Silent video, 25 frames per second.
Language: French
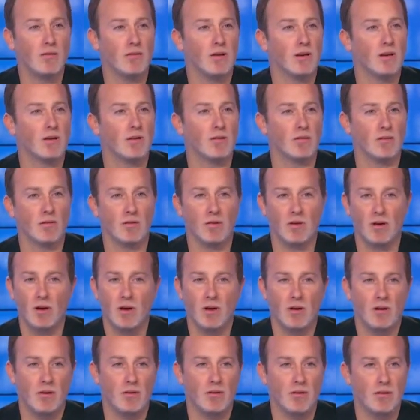avec
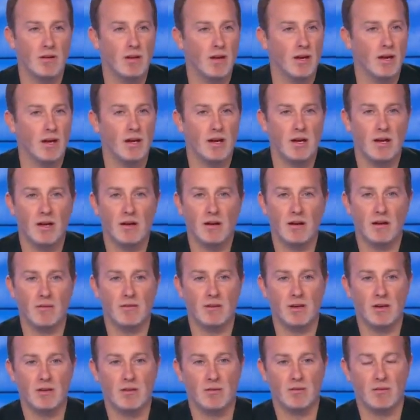des règles
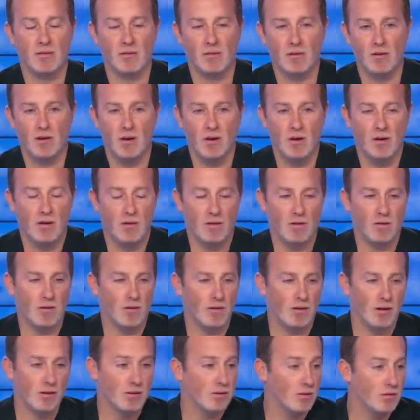avec
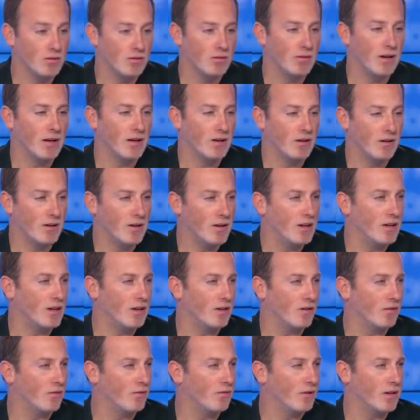un sens de
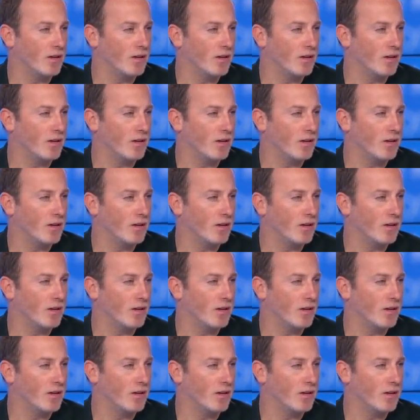l'accueil et en